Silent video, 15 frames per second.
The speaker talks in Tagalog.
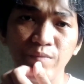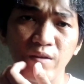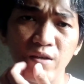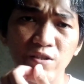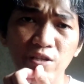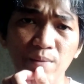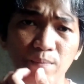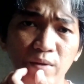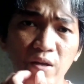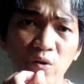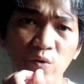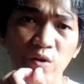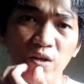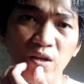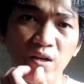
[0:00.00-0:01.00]
Eh syempre
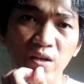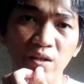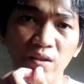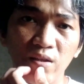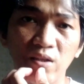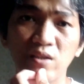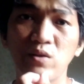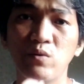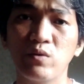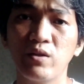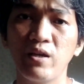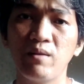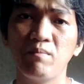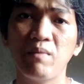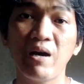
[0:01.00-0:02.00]
ako eh, nagtanong
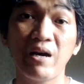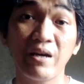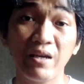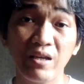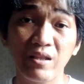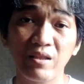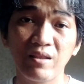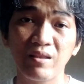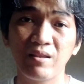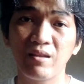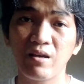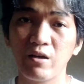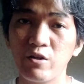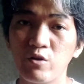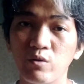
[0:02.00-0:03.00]
din, bakit?
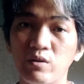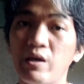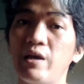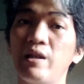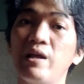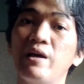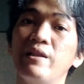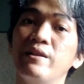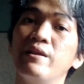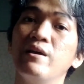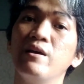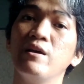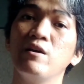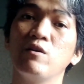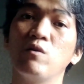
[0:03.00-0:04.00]
Ano yung dahilan
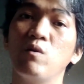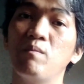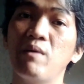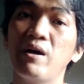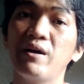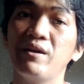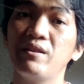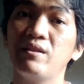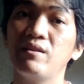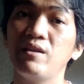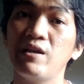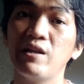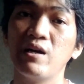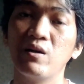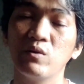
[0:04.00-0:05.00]
kung bakit
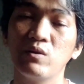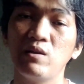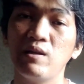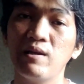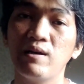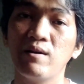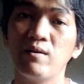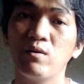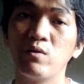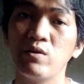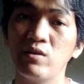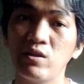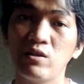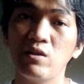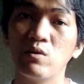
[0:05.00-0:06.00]
in-out nila o
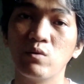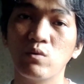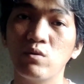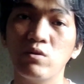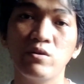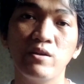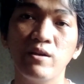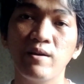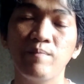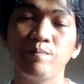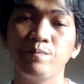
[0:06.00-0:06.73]
hindi tinutuloy?